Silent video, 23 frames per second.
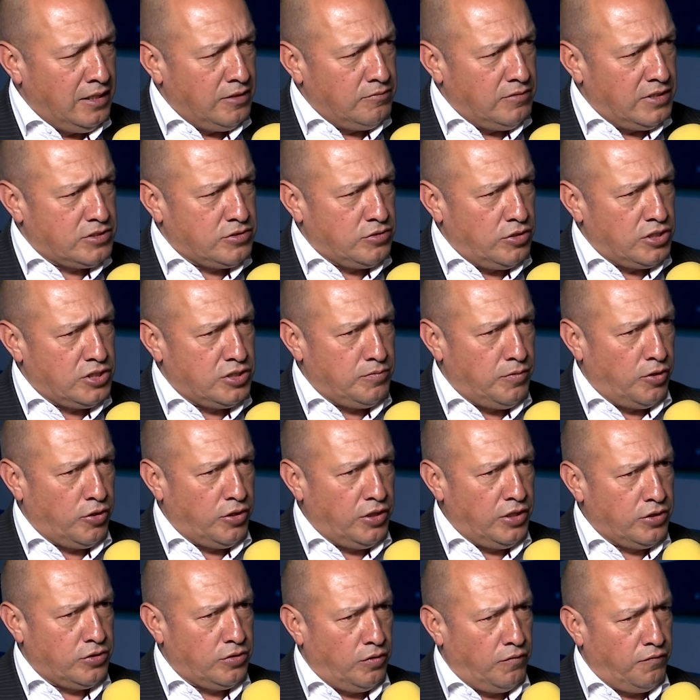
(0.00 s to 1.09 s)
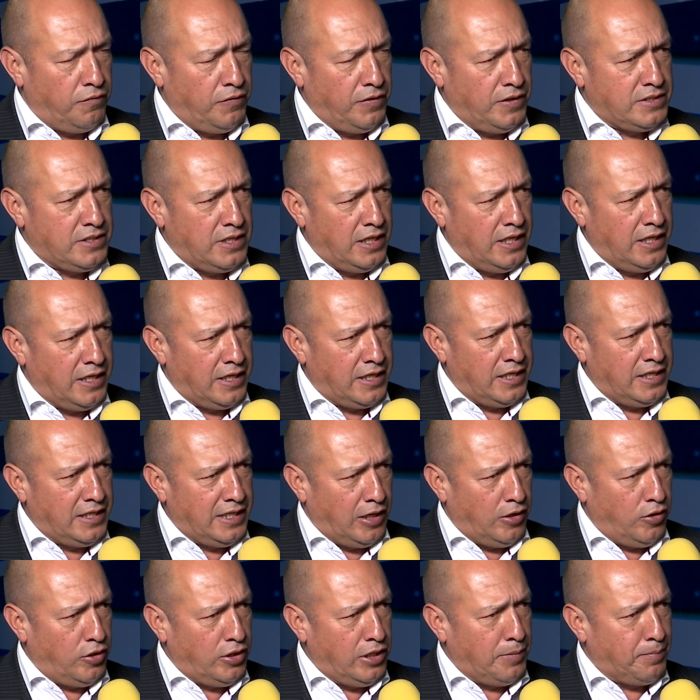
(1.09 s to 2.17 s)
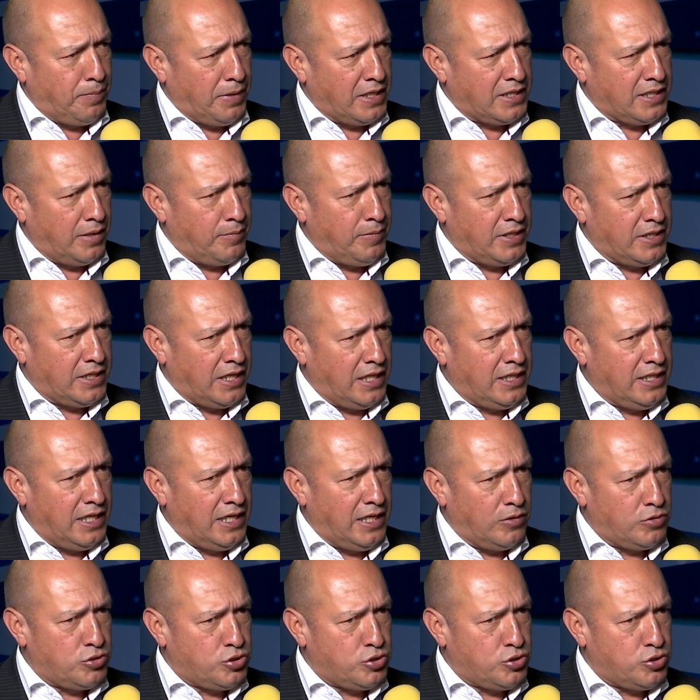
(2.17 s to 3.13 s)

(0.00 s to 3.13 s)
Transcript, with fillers: nuestro decimoquinto eh, reinado departamental de la